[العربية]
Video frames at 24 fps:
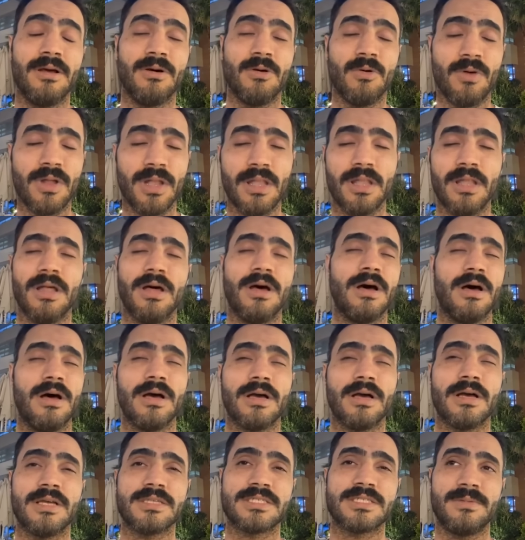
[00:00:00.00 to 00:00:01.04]
والله
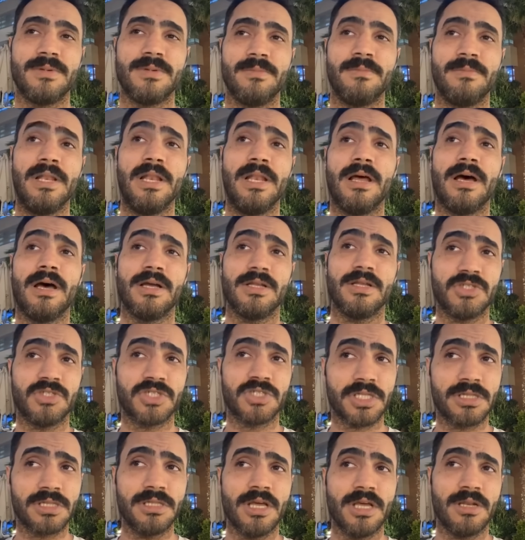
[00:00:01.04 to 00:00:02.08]
قسما بالله
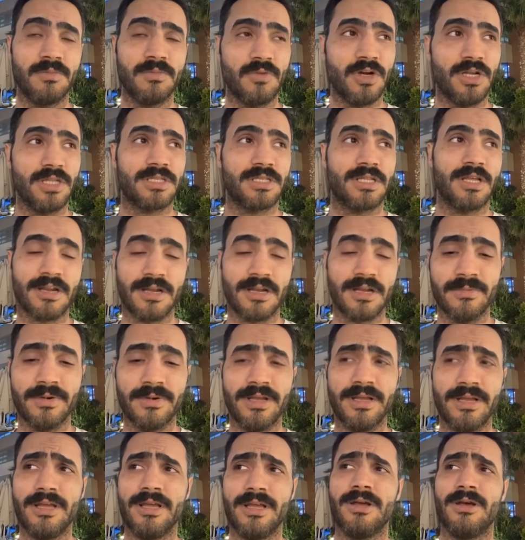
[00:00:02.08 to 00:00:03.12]
جدا
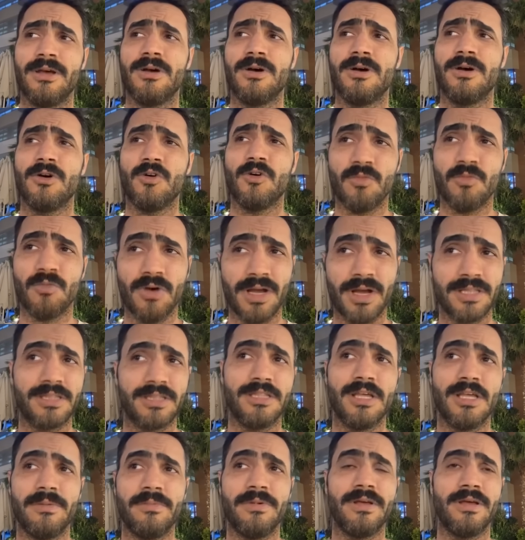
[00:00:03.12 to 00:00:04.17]
محترمه
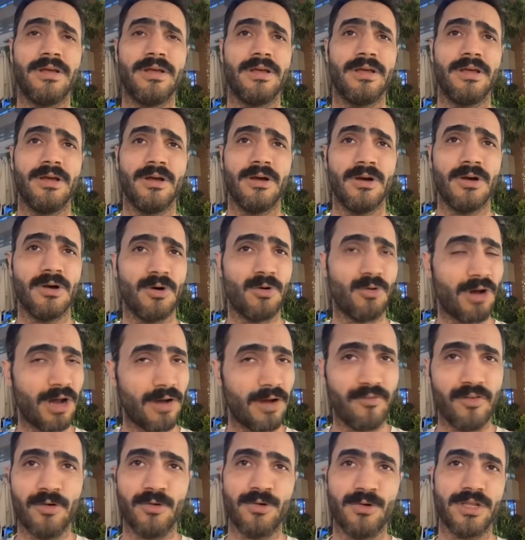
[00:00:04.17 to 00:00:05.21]
ومؤدبه
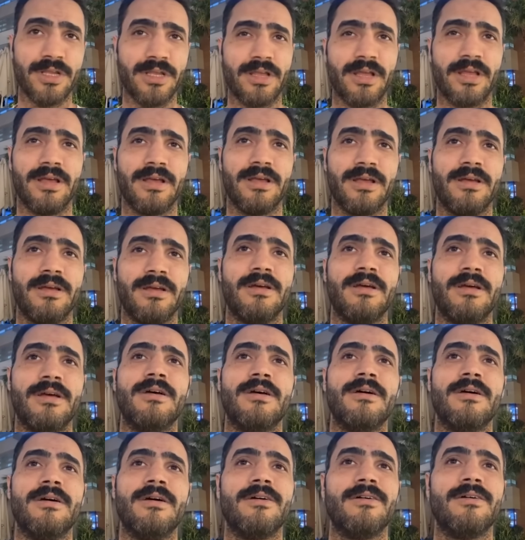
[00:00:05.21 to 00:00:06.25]
وعفويه
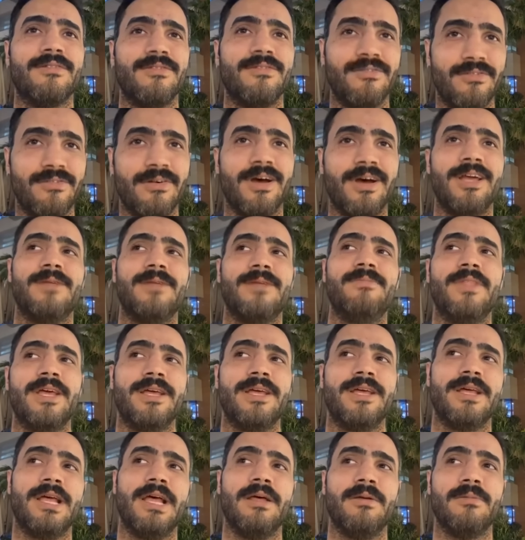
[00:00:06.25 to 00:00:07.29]
هاي
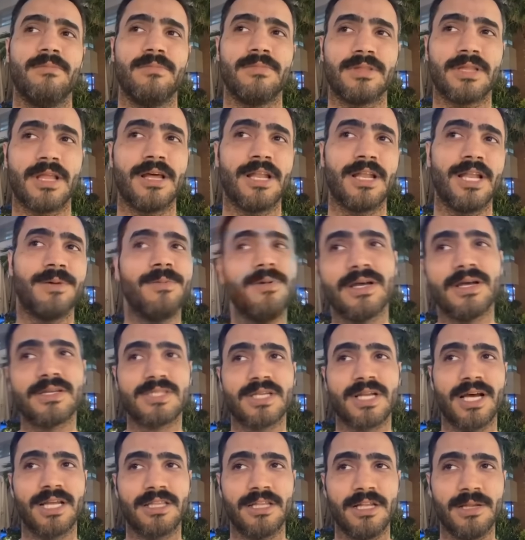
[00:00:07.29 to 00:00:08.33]
البنيه طالما
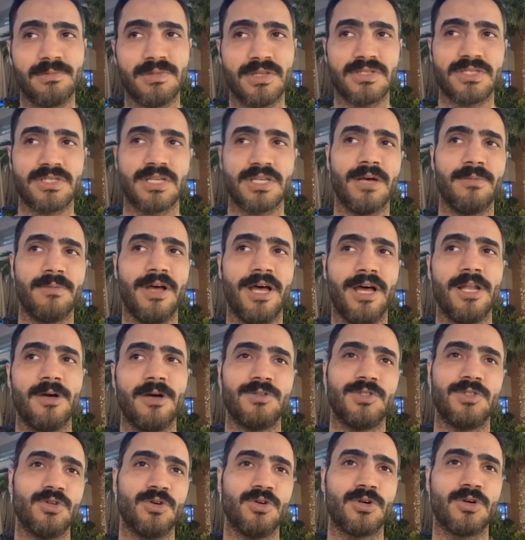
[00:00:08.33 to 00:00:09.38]
زرعت الابتسامه على
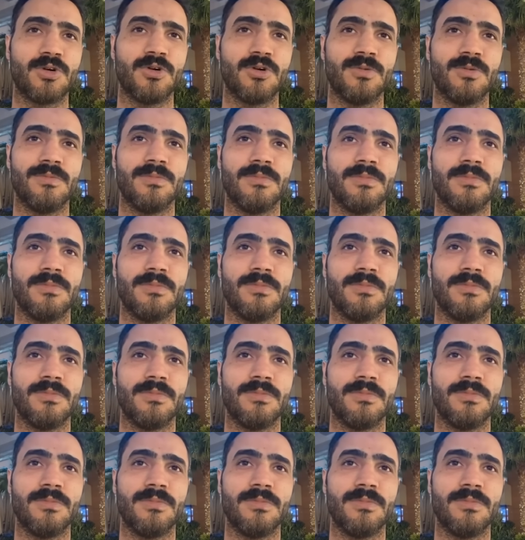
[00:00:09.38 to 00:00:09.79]
وجوهكم